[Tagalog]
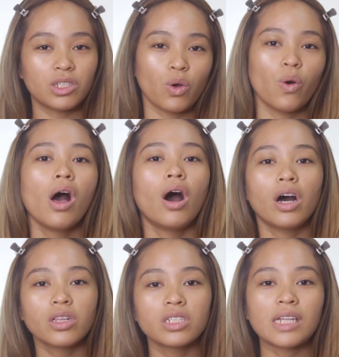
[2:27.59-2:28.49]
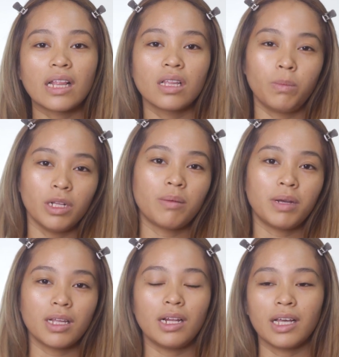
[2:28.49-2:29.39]
So, understandable
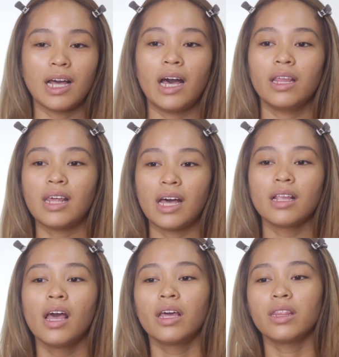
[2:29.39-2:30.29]
naman talaga that